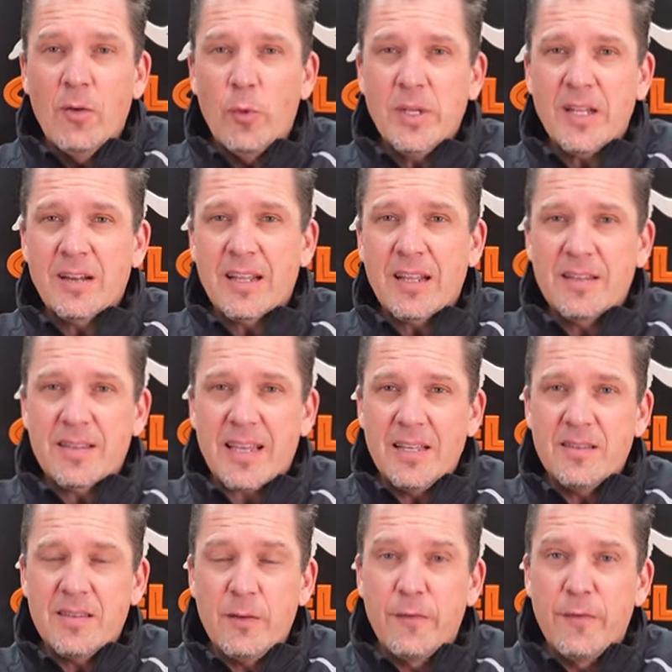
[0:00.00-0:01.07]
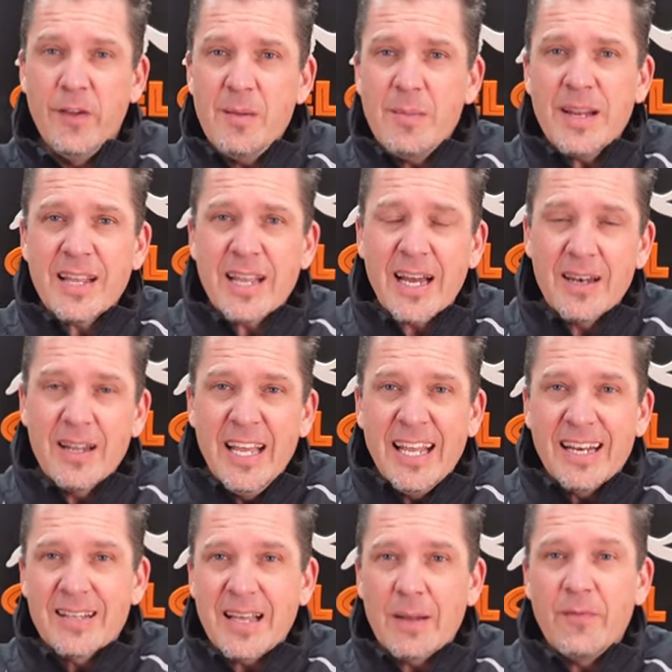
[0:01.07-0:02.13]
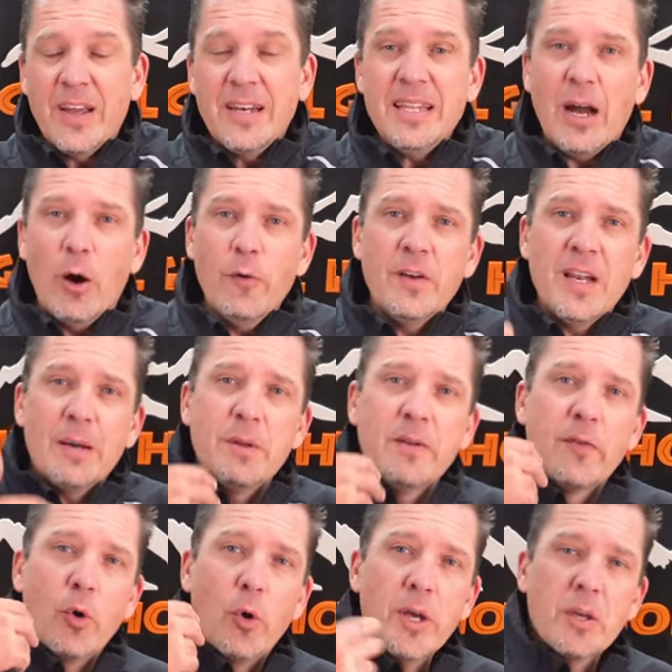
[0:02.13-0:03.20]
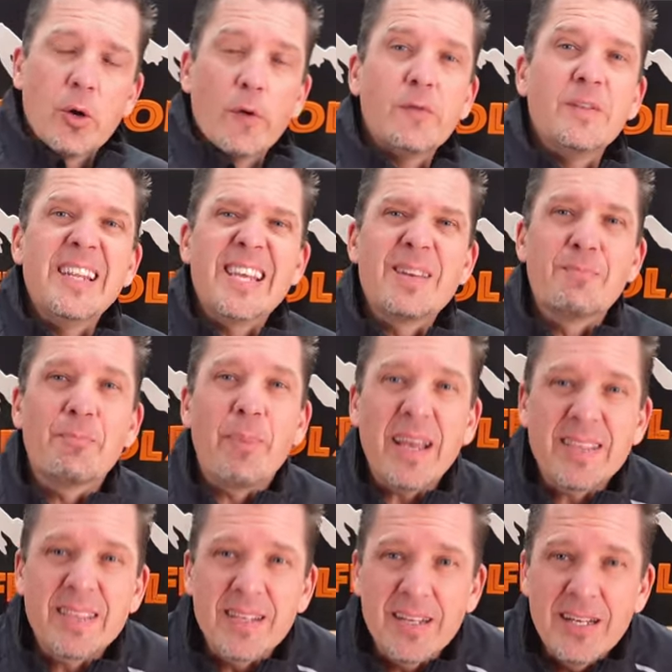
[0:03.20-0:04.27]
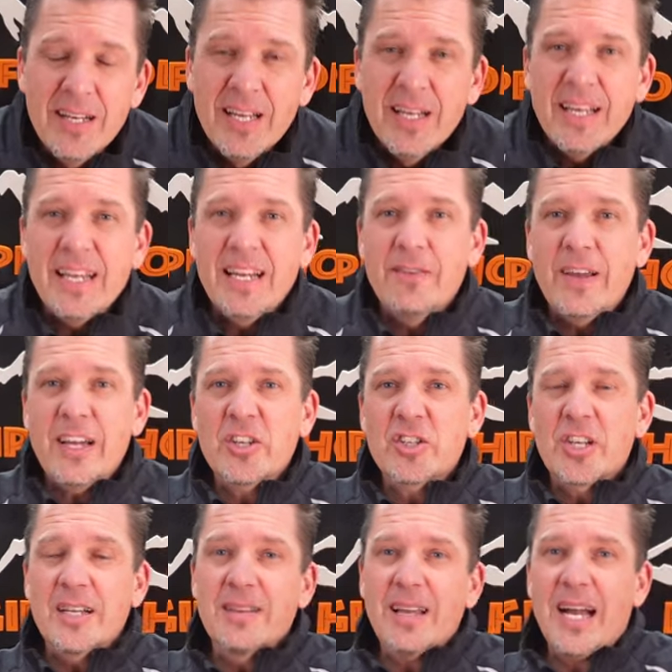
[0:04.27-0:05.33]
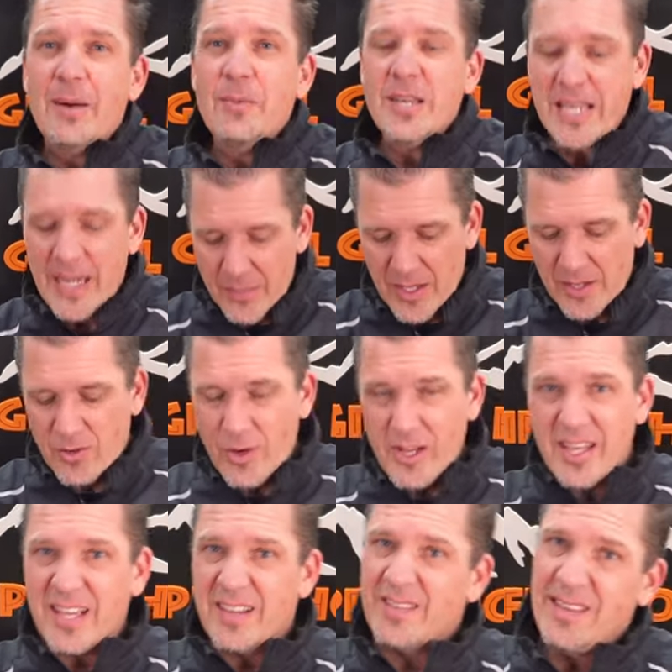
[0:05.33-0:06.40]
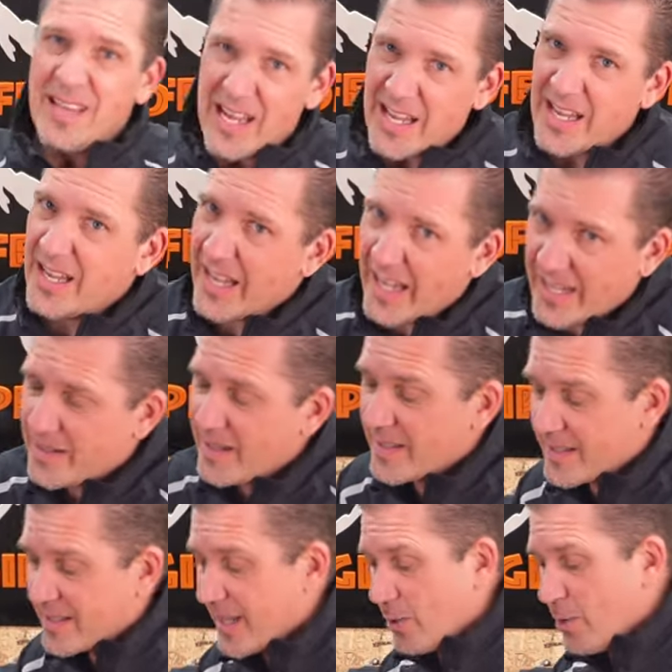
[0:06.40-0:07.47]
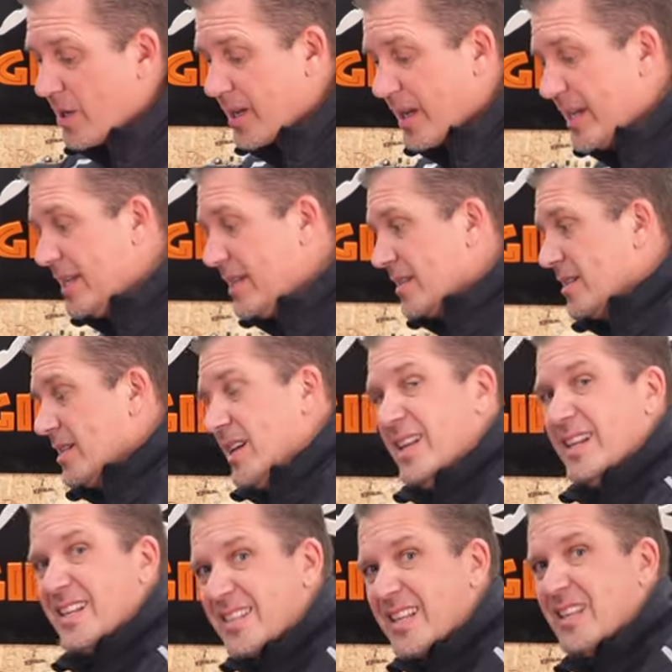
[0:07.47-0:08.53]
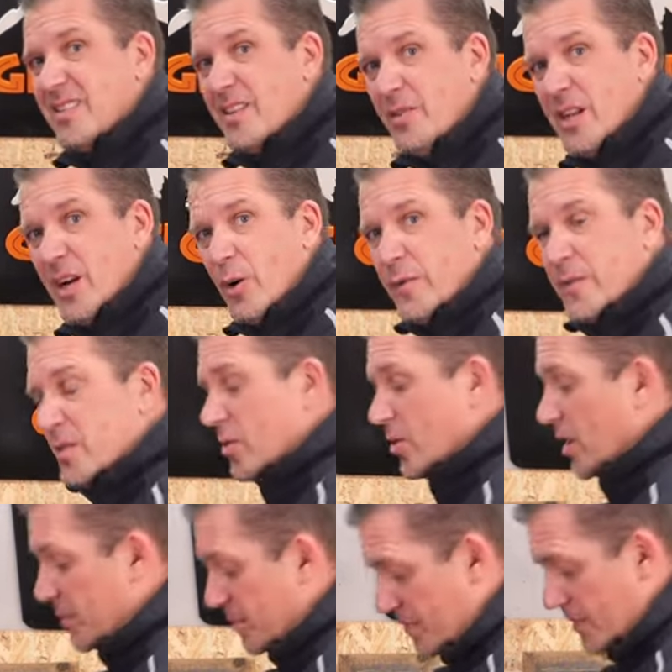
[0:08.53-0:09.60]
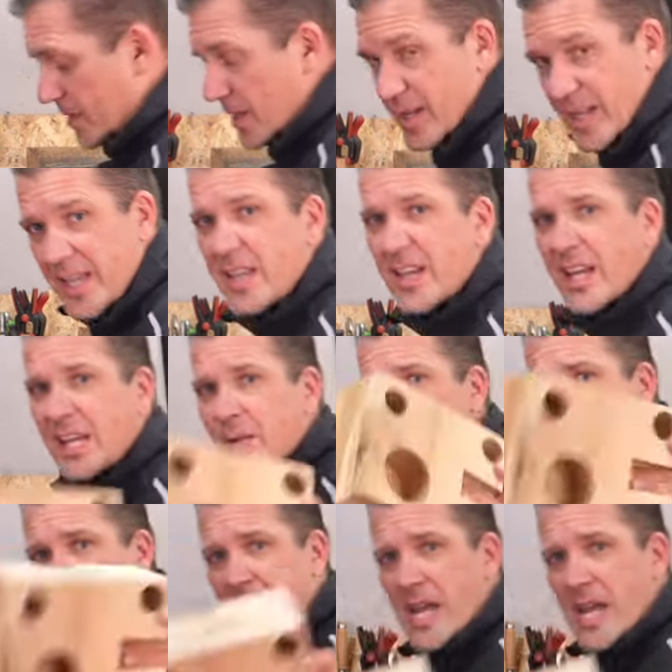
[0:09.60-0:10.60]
wo ich dann das Ganze filmen kann. Deshalb werden die Aufnahmen für euch hoffentlich besser in der Werkstatt. Aber ich habe natürlich jetzt nachher echt eine Sauerei hier, das Ganze wieder aufzuräumen. Ich richte mal